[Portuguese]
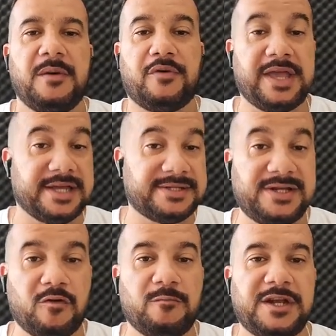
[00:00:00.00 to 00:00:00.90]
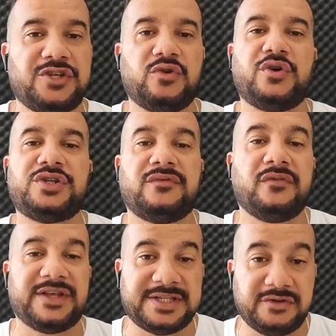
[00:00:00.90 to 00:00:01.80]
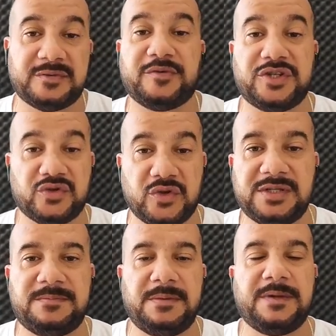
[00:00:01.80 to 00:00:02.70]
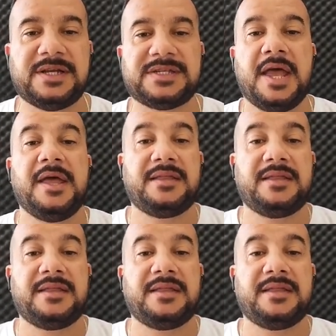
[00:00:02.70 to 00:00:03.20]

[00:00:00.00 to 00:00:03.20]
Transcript: porque assim como na de hoje, eu vou fazendo exposições bíblicas